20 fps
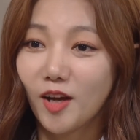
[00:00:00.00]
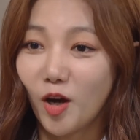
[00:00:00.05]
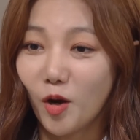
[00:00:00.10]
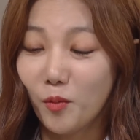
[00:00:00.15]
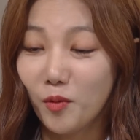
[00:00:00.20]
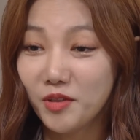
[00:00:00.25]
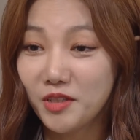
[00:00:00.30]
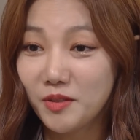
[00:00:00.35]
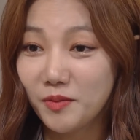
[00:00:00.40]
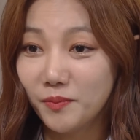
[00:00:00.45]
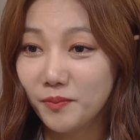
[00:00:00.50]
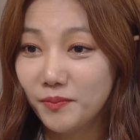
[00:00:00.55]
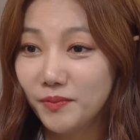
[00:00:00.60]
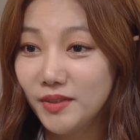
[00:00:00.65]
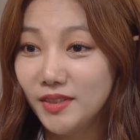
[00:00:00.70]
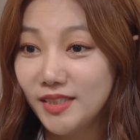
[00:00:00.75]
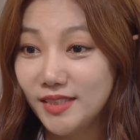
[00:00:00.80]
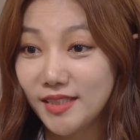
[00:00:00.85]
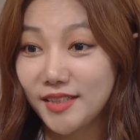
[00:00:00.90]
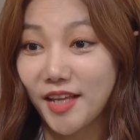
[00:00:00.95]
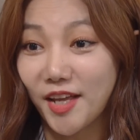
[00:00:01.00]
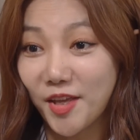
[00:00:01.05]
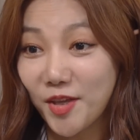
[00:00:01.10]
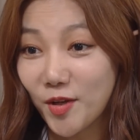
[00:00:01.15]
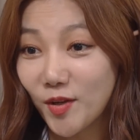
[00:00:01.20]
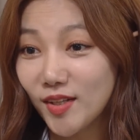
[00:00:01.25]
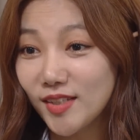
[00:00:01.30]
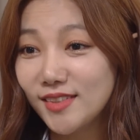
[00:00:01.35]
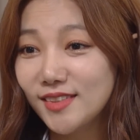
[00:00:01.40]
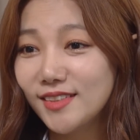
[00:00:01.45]
어머님, 이제 다
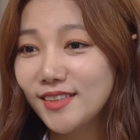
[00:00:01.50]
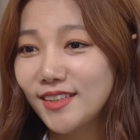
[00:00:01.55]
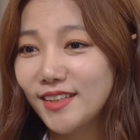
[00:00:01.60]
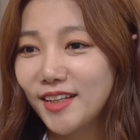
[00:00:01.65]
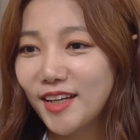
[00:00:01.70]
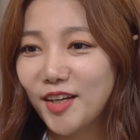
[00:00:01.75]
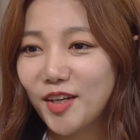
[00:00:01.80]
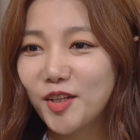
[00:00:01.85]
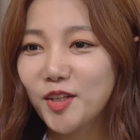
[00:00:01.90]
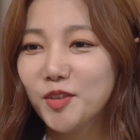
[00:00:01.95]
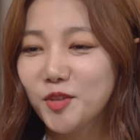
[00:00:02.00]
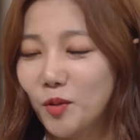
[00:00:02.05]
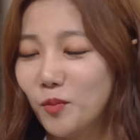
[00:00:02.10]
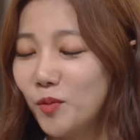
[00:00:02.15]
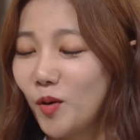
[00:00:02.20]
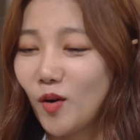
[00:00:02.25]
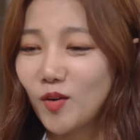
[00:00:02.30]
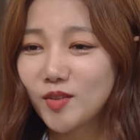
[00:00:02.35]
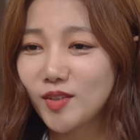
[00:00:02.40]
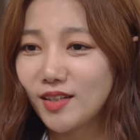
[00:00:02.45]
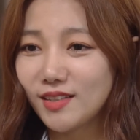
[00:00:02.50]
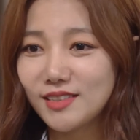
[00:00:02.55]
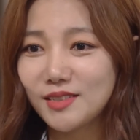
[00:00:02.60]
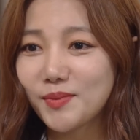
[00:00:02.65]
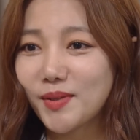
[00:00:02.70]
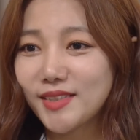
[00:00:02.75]
해결했으니까 너무 걱정하지